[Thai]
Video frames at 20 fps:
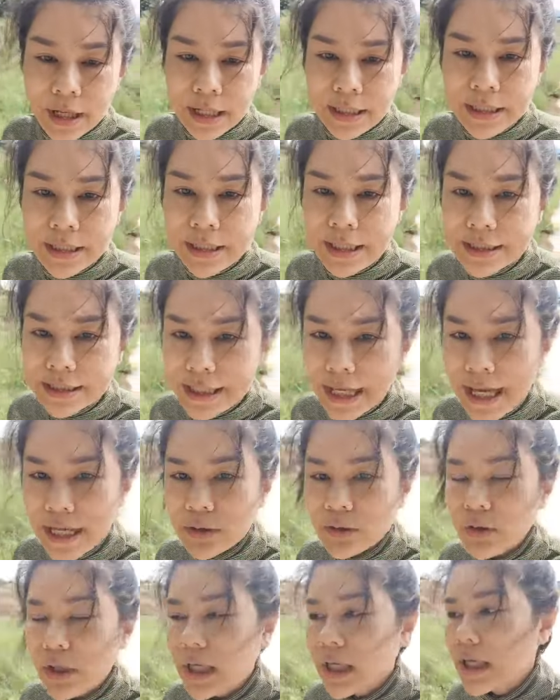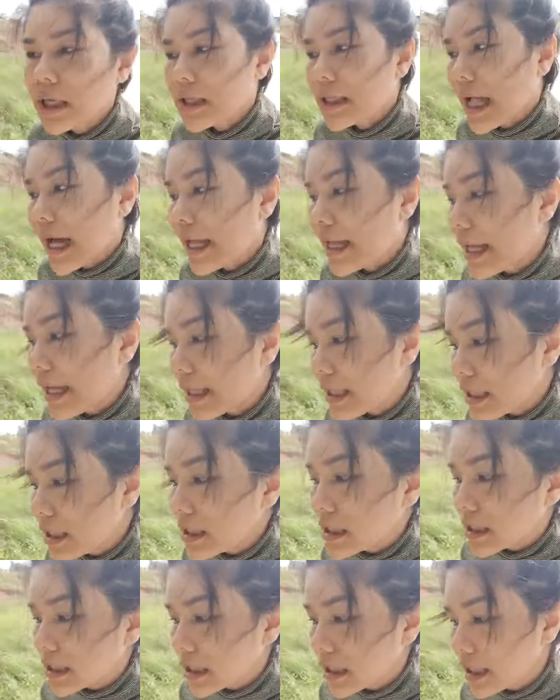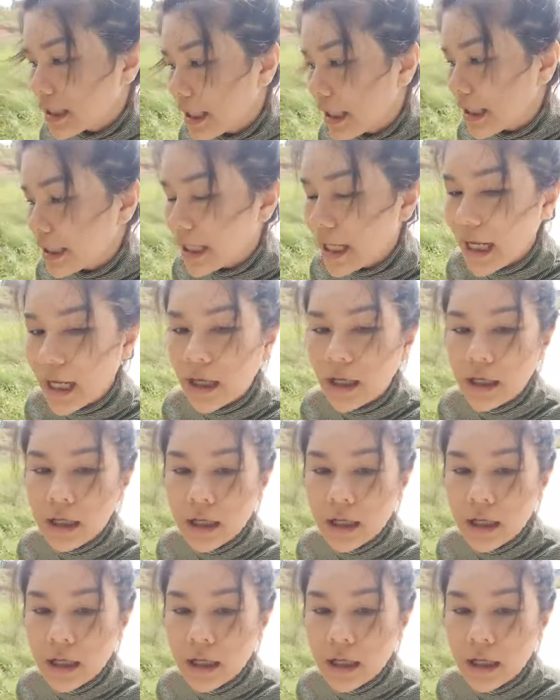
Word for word: อันนี้เนสแชร์ตัวเองสาเหตุหนึ่งที่เนสเนี่ย